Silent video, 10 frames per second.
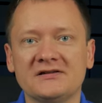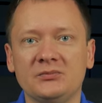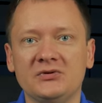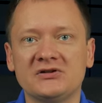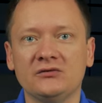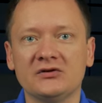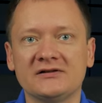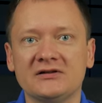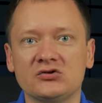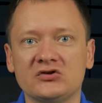
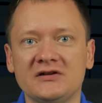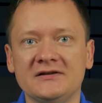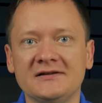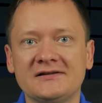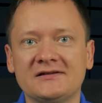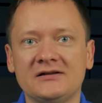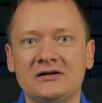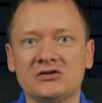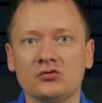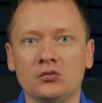записываются на жесткий диск
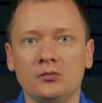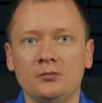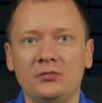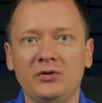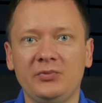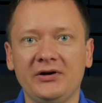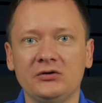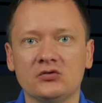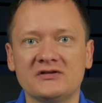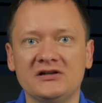сразу при
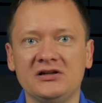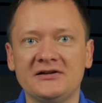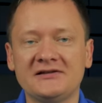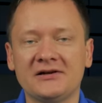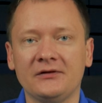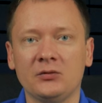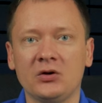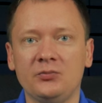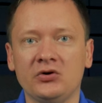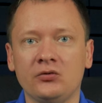переносе или резервном
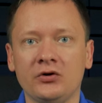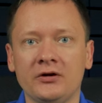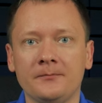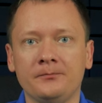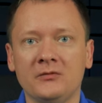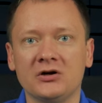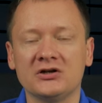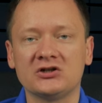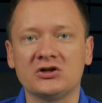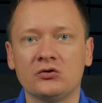копировании, а
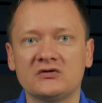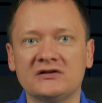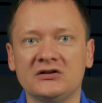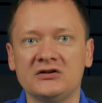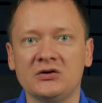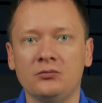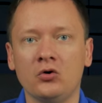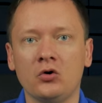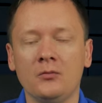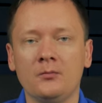кэшируются до тех
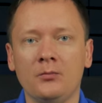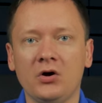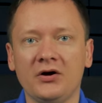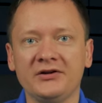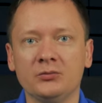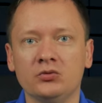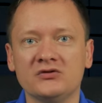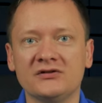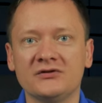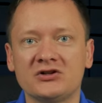пор, пока не
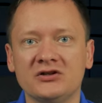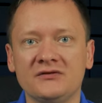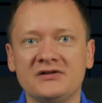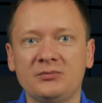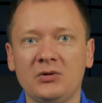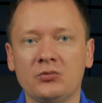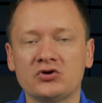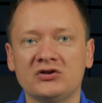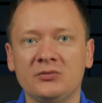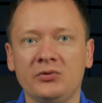будут завершены все
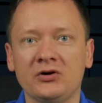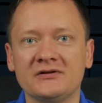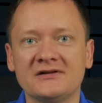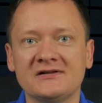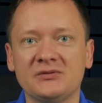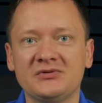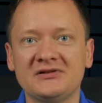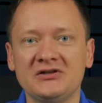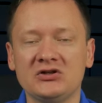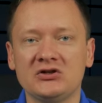побочные операции
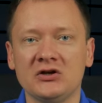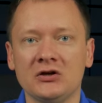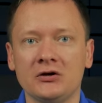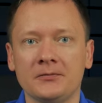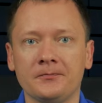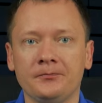записи и чтения.